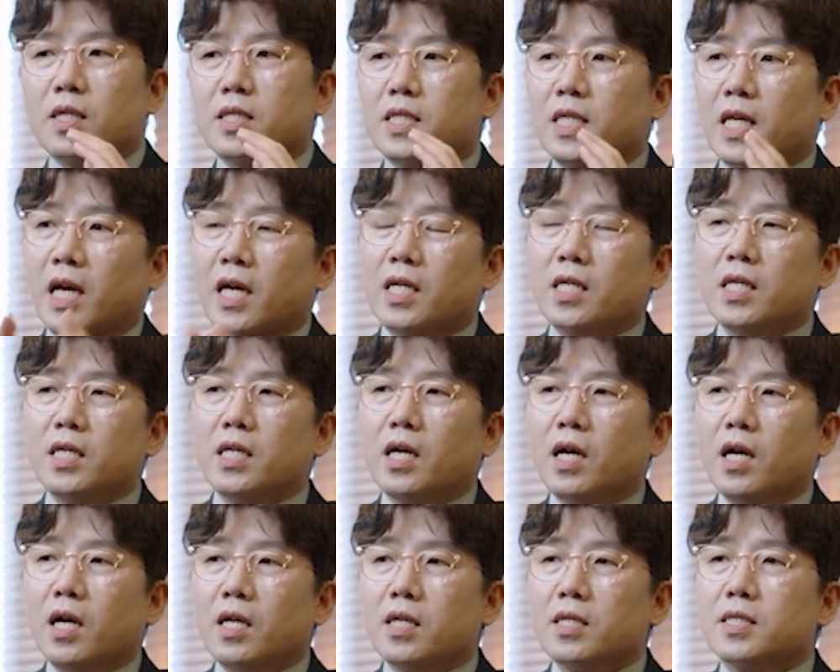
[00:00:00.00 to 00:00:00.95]

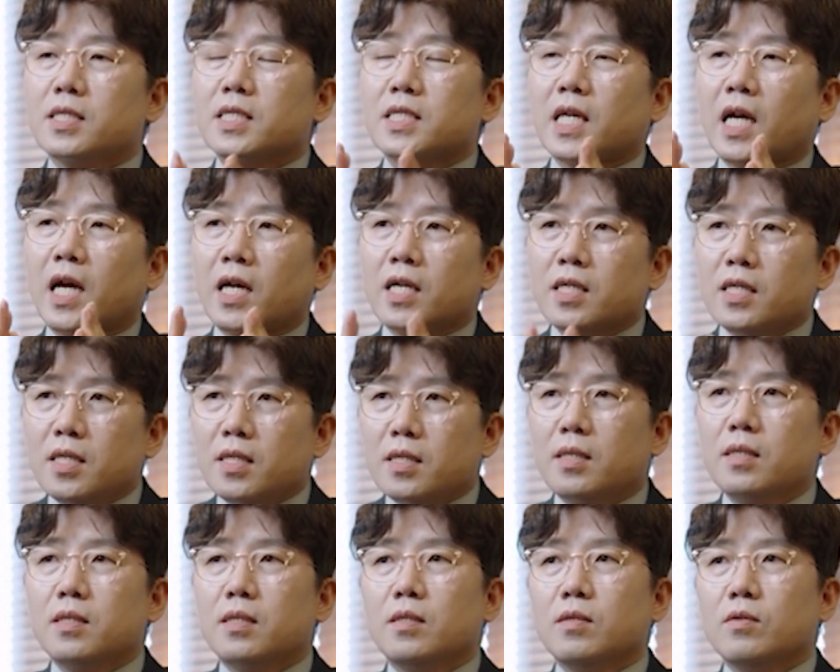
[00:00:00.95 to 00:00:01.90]
자기가 자기
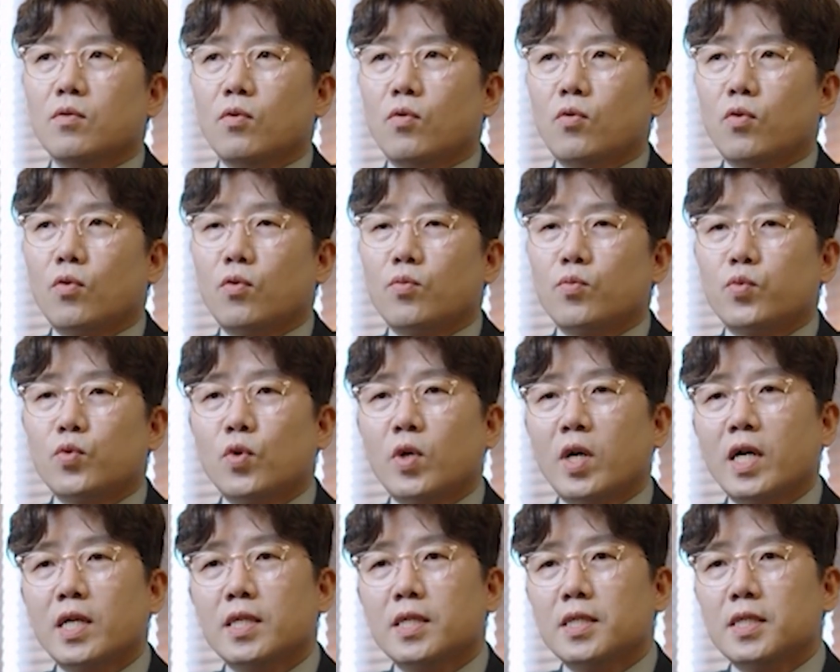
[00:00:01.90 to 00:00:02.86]
스스로
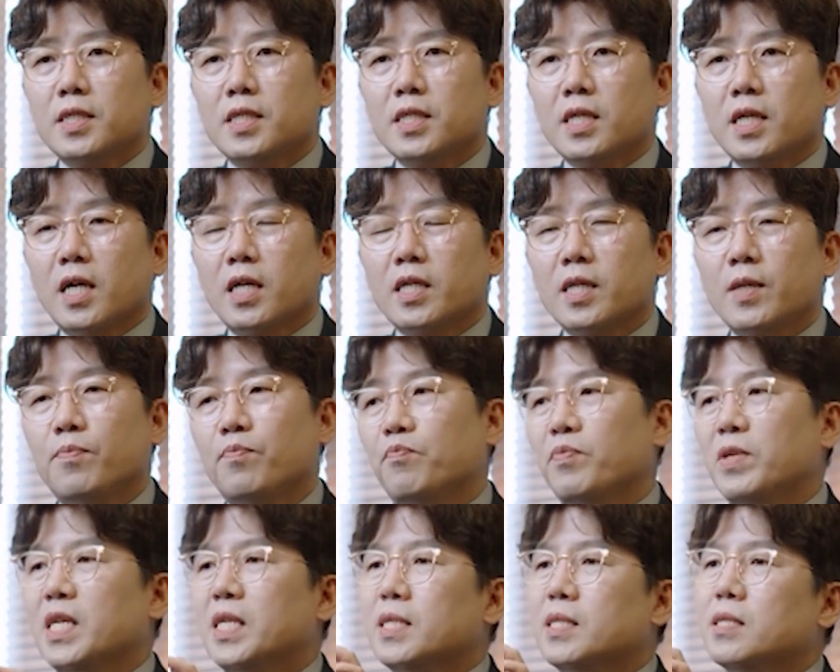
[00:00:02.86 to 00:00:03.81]
공부하는 시간이
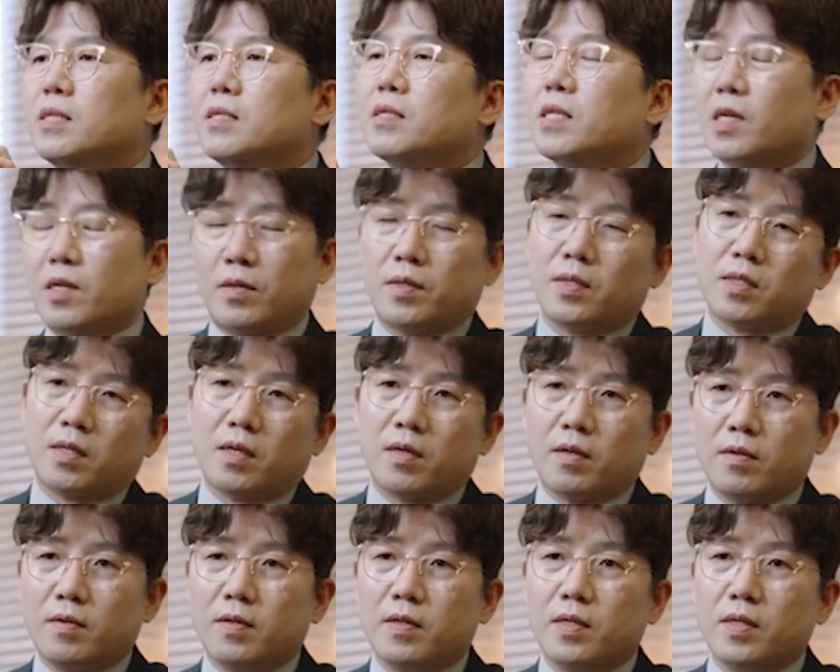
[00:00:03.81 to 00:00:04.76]
픽스되어 있어요.
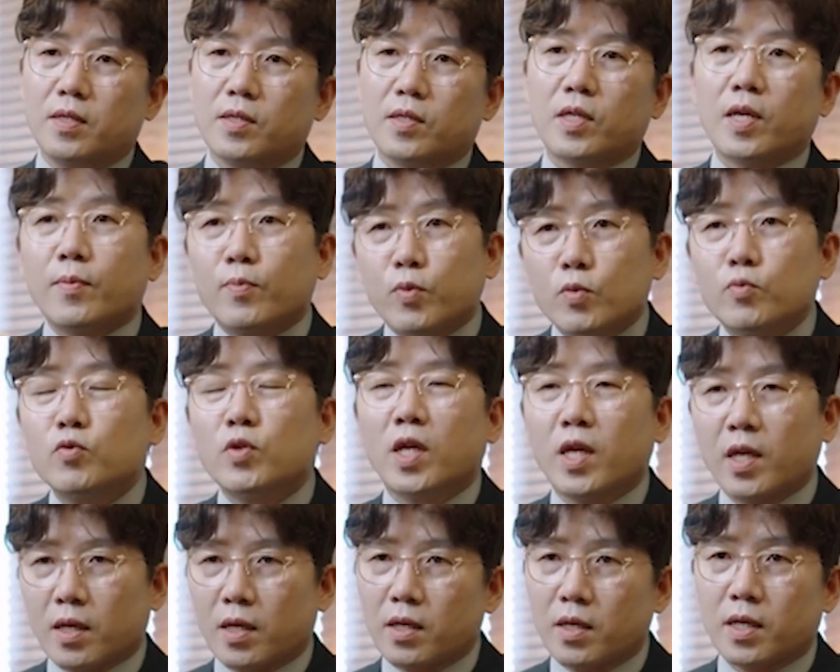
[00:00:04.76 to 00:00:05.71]

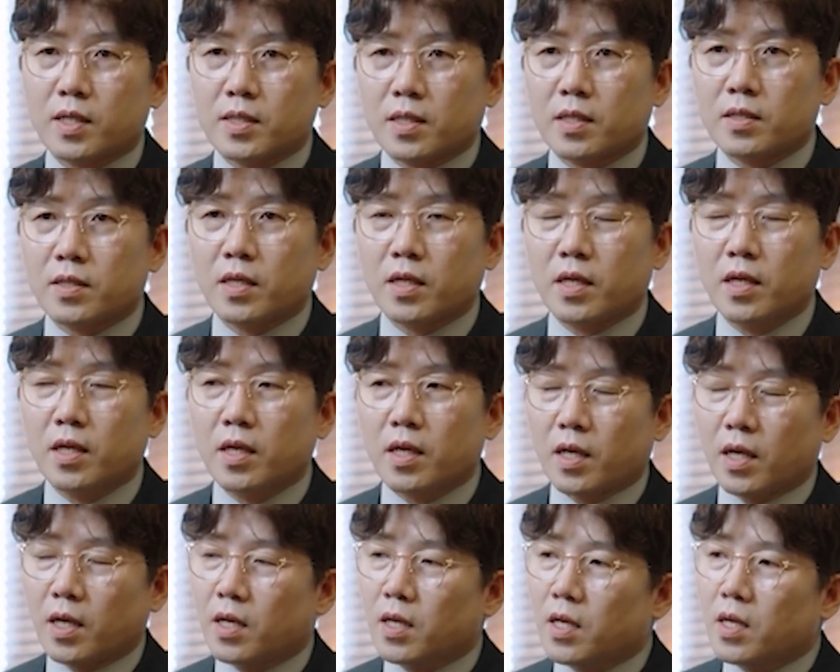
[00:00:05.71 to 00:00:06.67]
대부분의 학생들이.
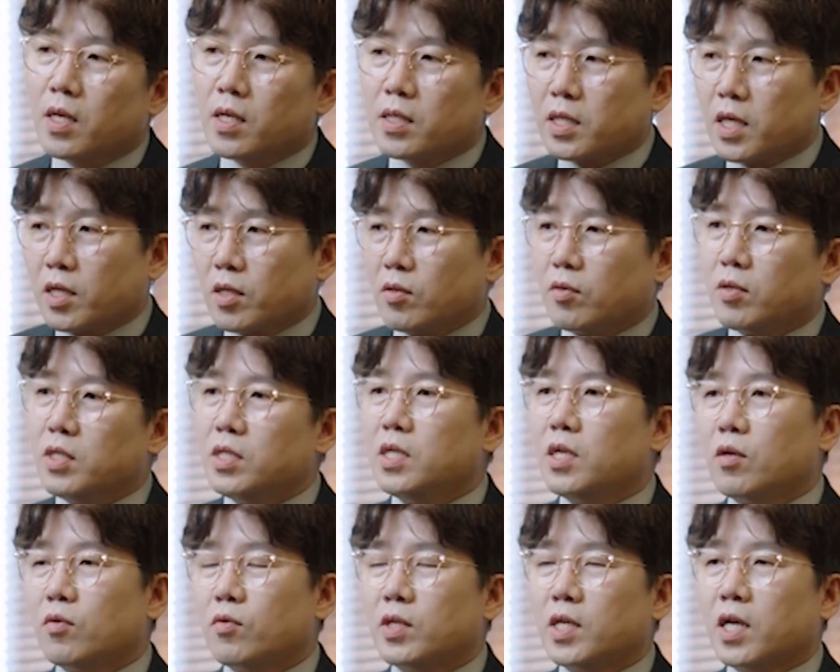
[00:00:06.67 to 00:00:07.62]
그러니까
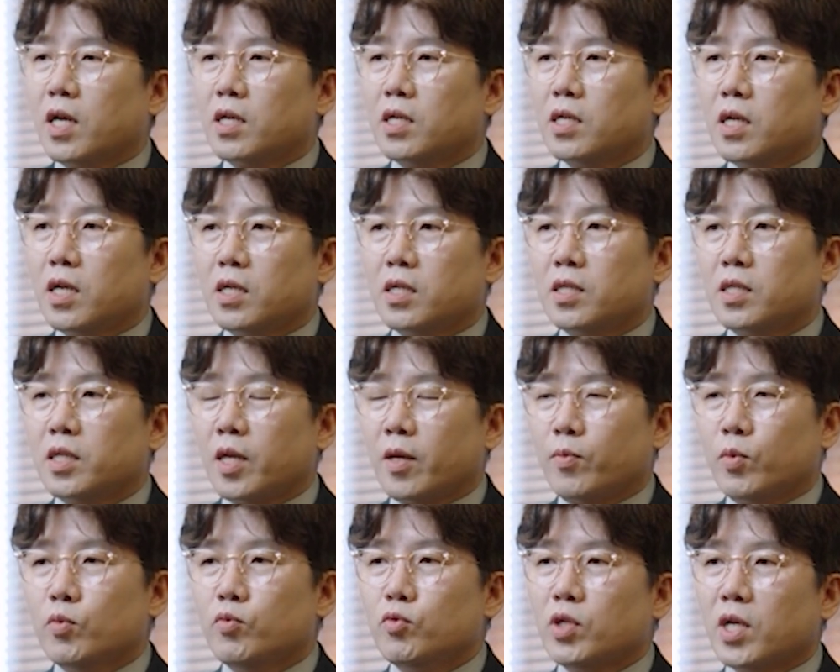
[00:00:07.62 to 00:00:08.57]
상위권이라고 이야기를 하는
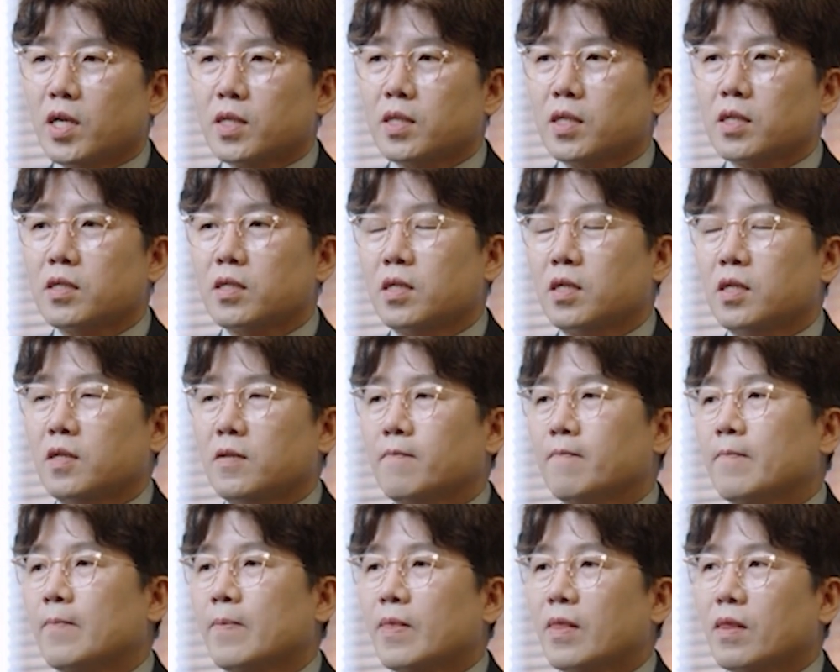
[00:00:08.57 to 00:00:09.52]
대부분의 학생들은
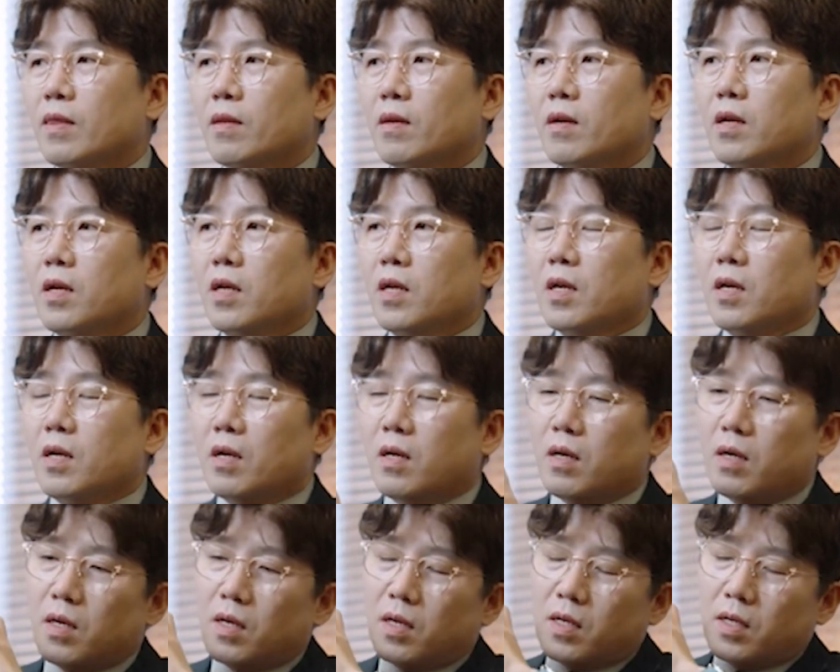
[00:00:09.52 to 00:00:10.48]

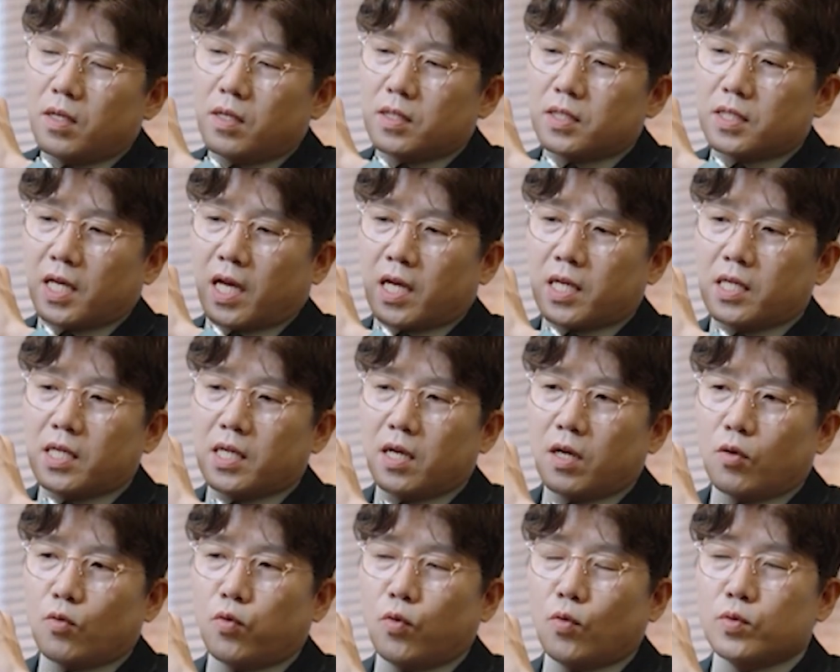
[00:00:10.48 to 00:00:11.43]

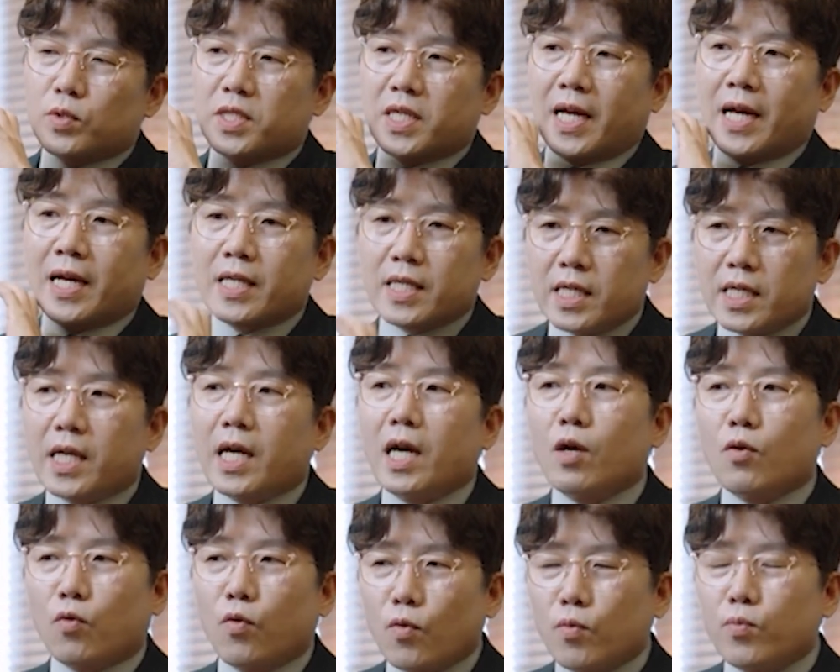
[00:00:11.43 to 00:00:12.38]
자기가 공
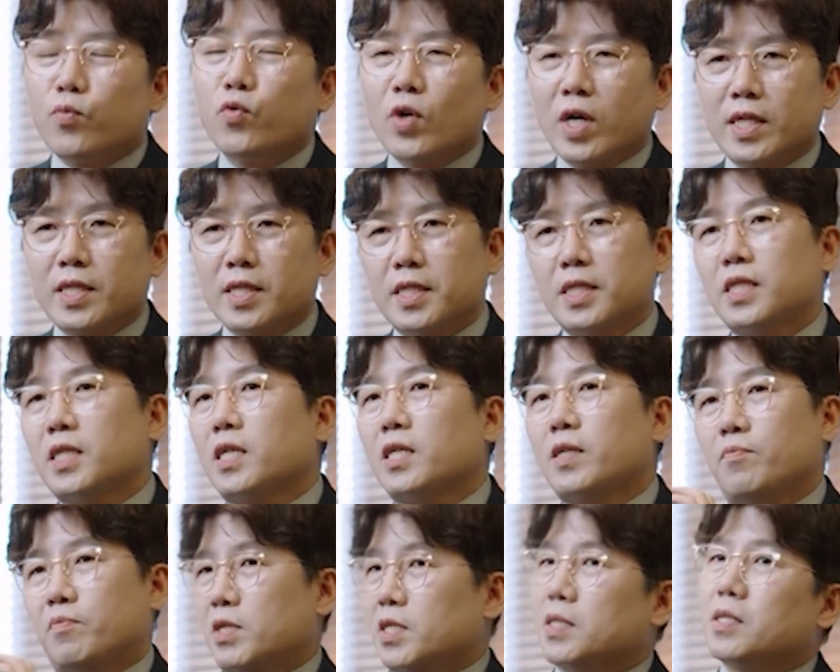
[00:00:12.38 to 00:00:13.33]
자기가 공부하는
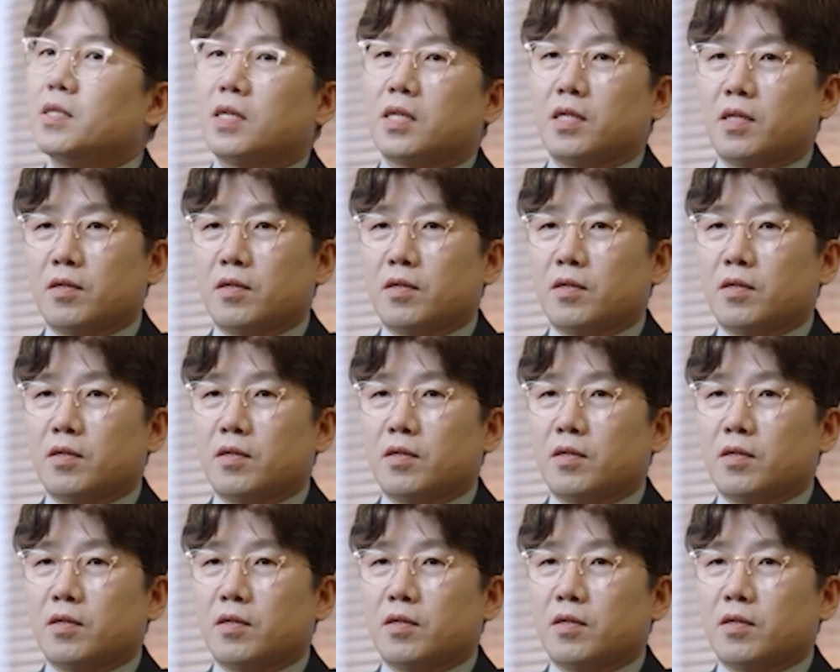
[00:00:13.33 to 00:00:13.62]
시간이 픽스가